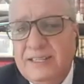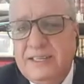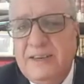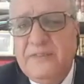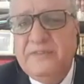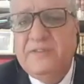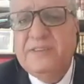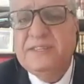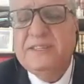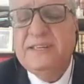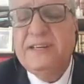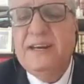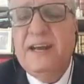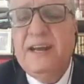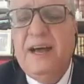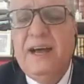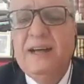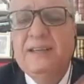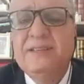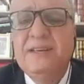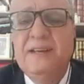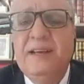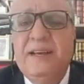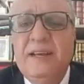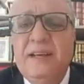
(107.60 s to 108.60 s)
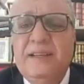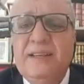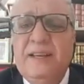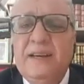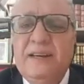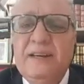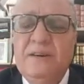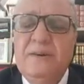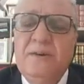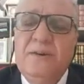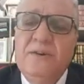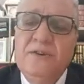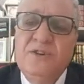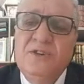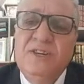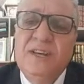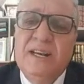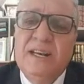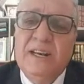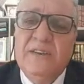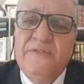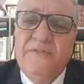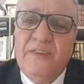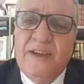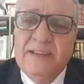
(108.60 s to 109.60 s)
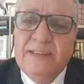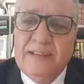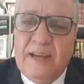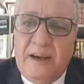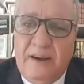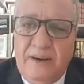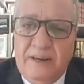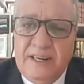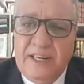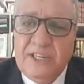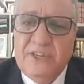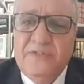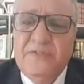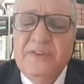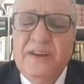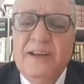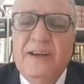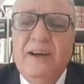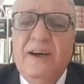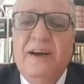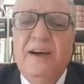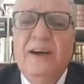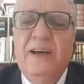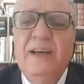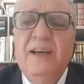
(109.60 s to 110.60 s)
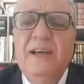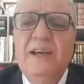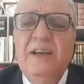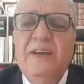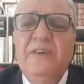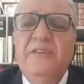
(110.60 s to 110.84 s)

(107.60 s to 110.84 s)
حتى في صناعه تكنولوجيا الفضاء يعني شفناها